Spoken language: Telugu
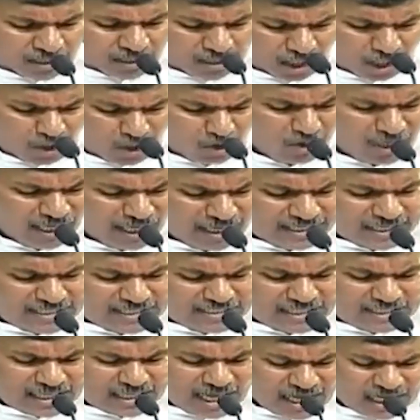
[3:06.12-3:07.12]
కరువు
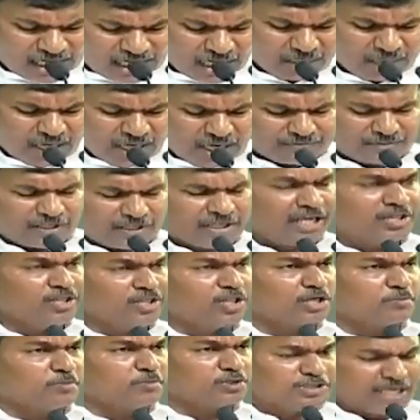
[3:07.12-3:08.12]
రక్కసి కారణంగా
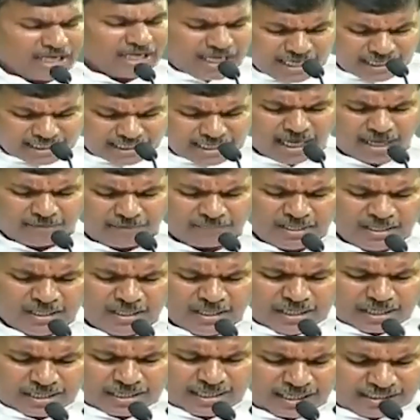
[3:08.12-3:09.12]
తినేందుకు ముద్ద లేక
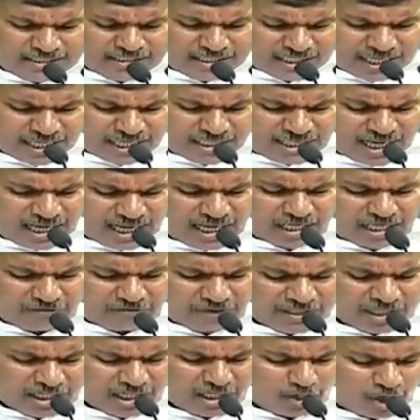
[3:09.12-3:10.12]
గంజి
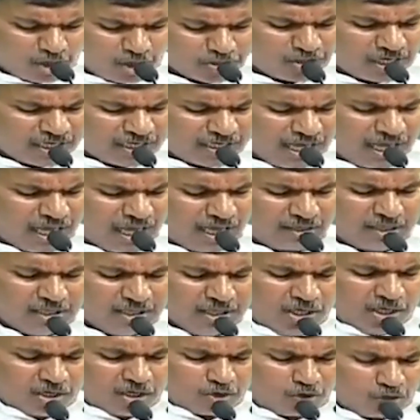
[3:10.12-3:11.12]
కేంద్రాలకు ఎన్ని రోజులన్నా
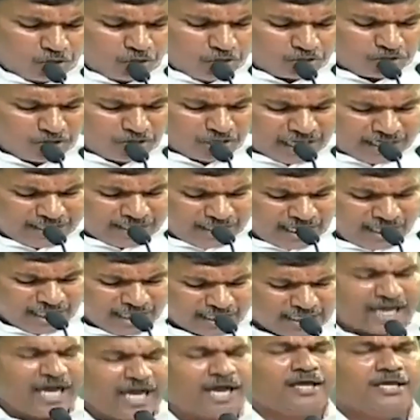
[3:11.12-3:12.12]
గొడ్డుకు గడ్డి
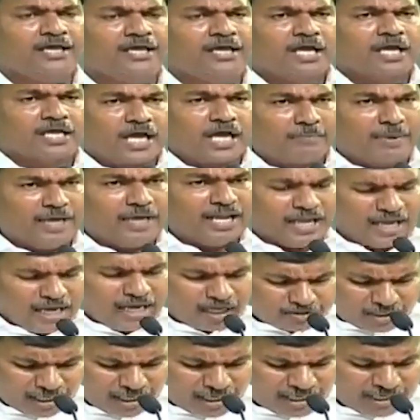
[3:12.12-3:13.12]
లేక
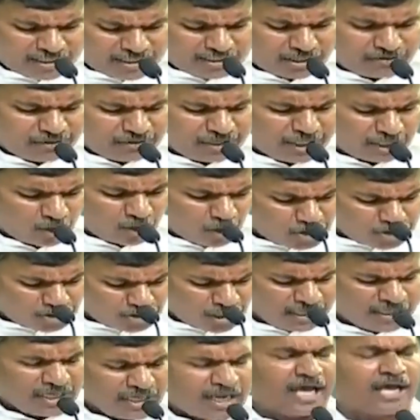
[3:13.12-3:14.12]
కబేలాలకు తరలించినటువంటి
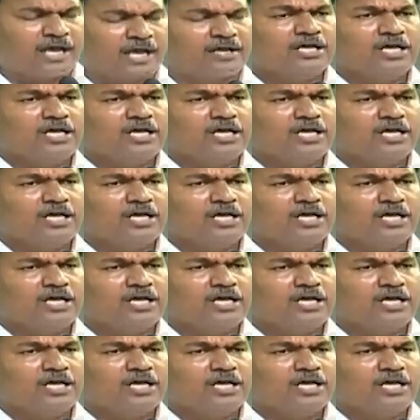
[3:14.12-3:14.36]
రోజులన్నా